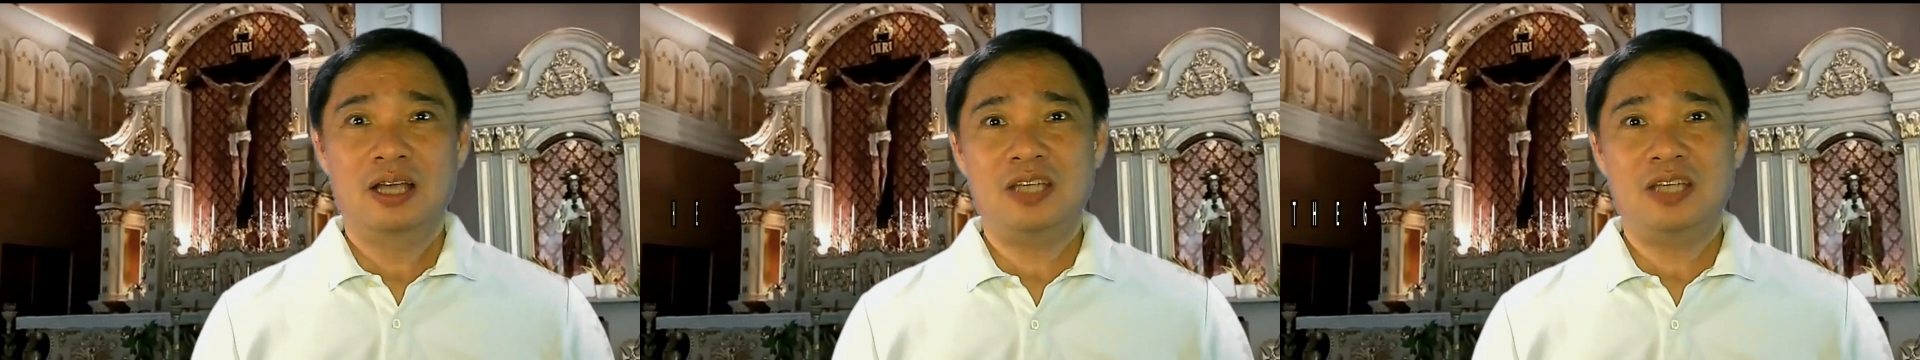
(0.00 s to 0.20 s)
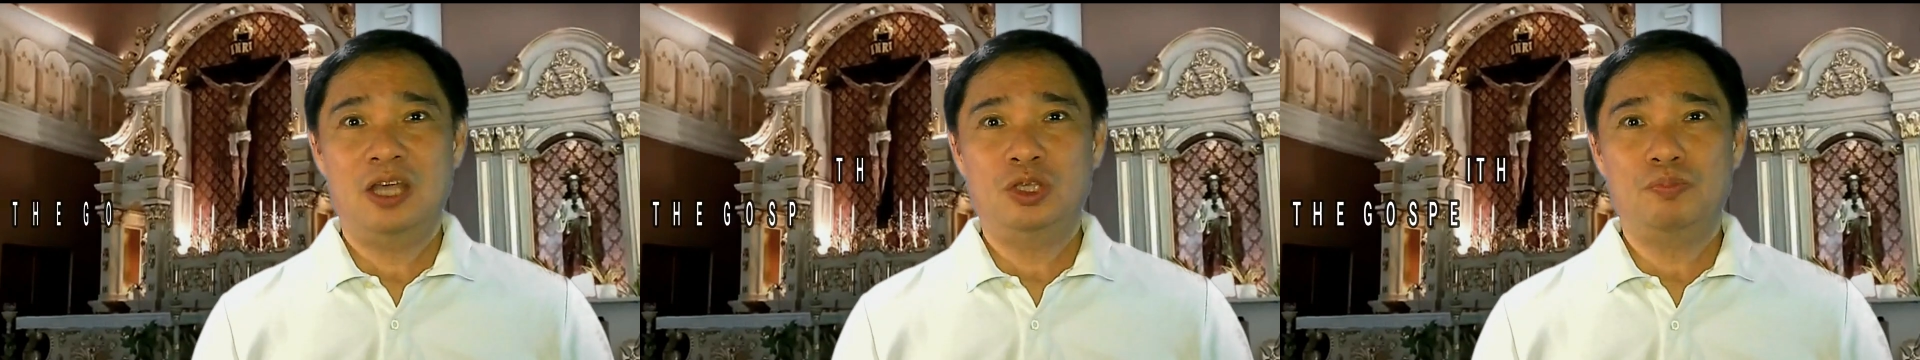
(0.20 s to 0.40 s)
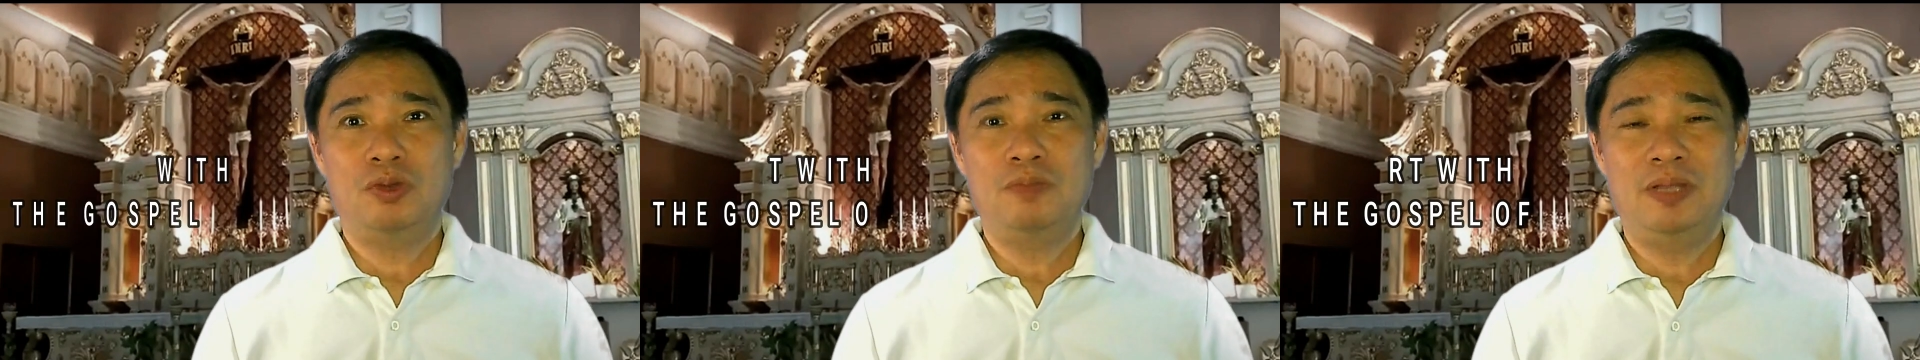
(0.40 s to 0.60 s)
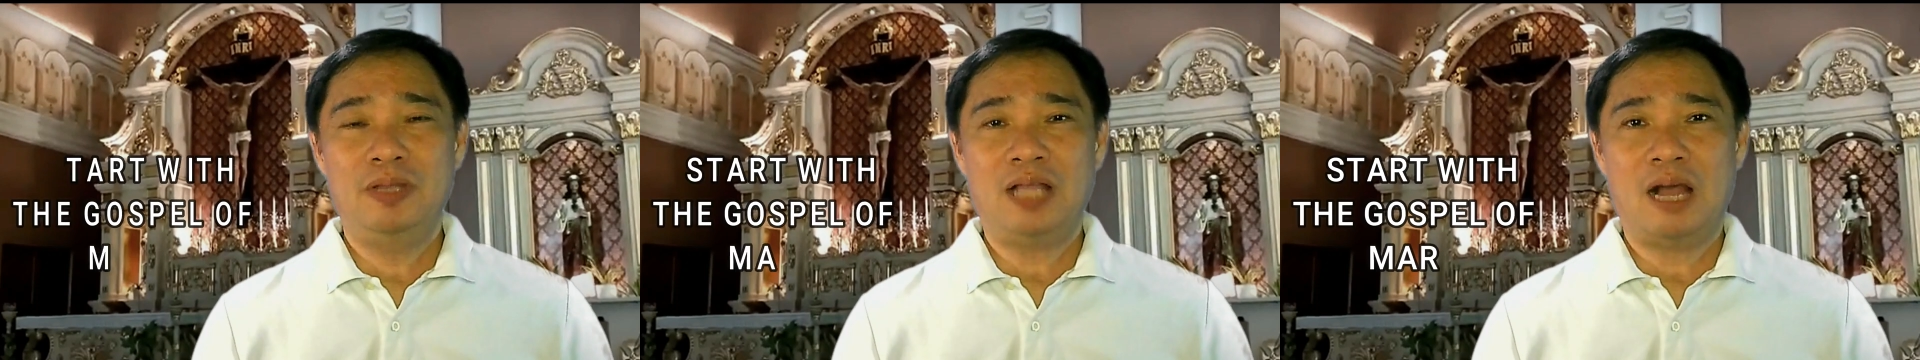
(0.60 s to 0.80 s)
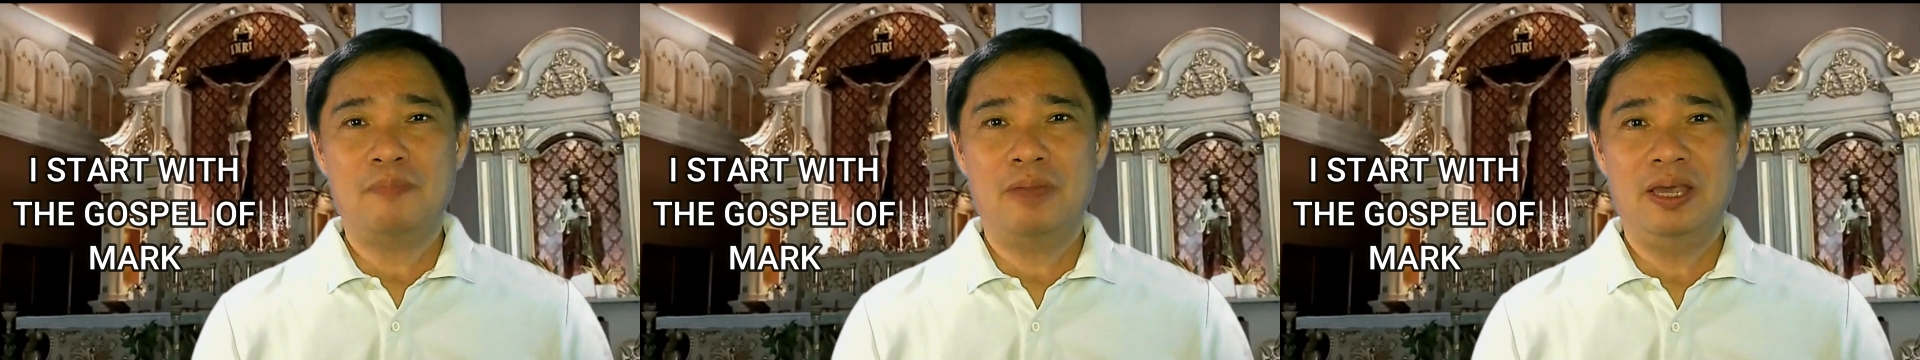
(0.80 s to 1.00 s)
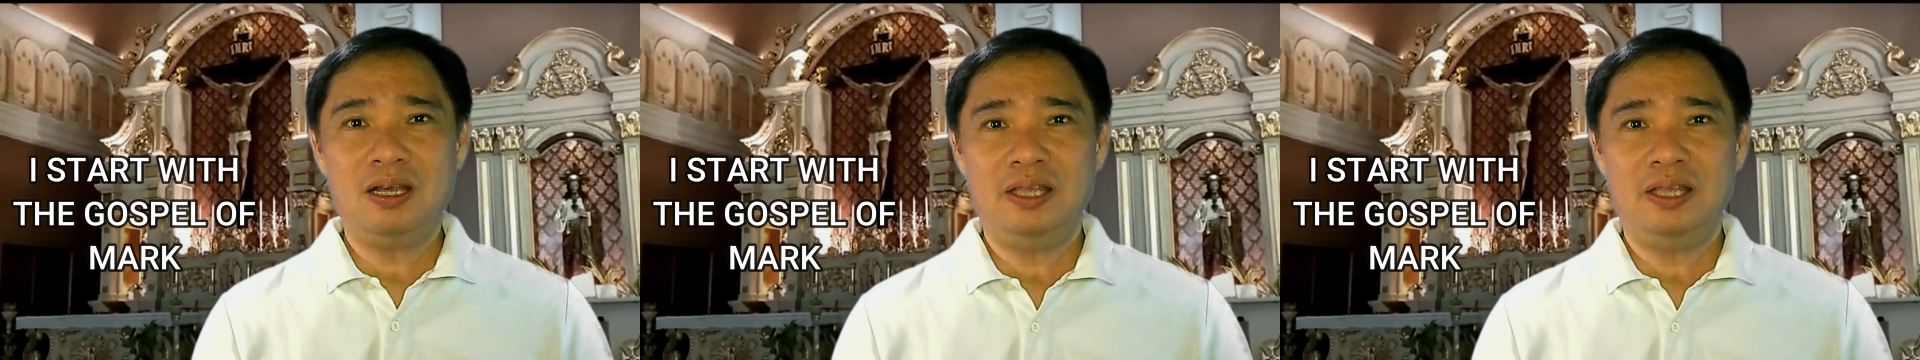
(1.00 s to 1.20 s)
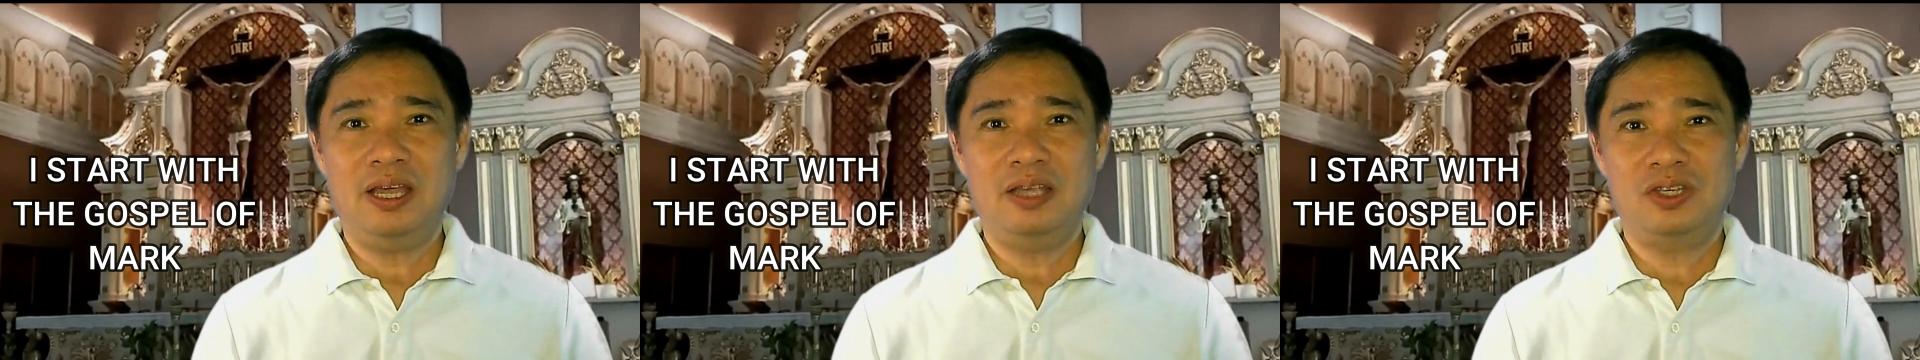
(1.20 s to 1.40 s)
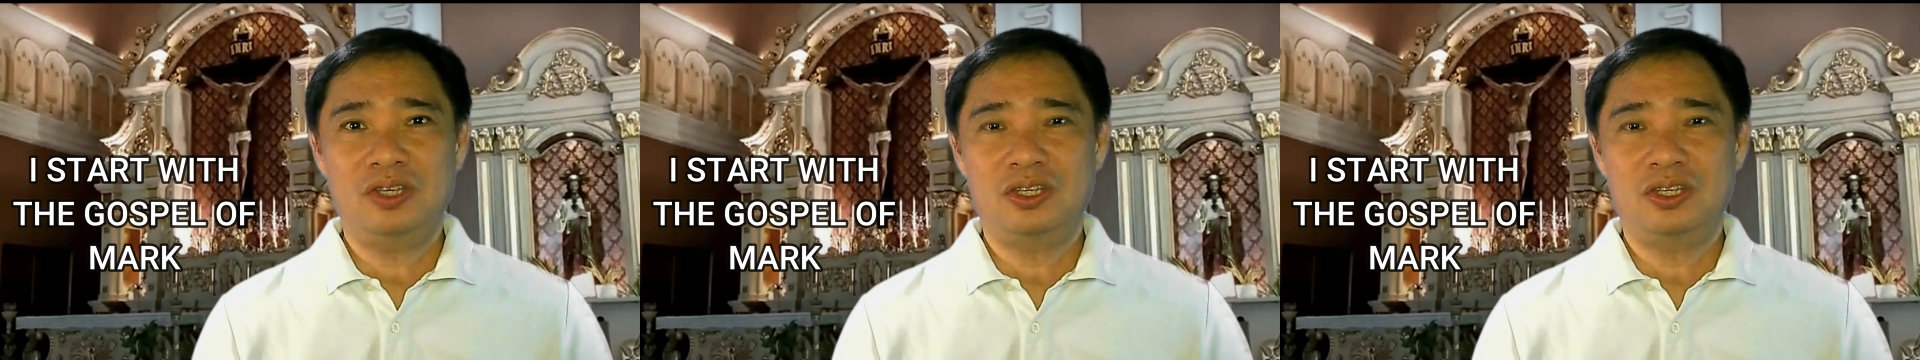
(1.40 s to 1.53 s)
kasi ito po yung pinakamaikli,